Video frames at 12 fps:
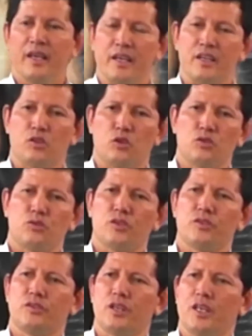Y
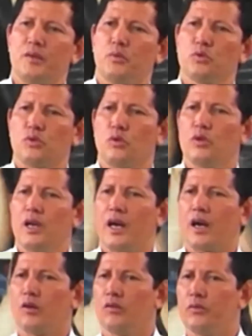entonces tenemos
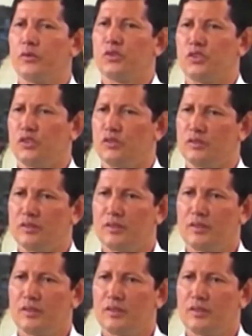una confusión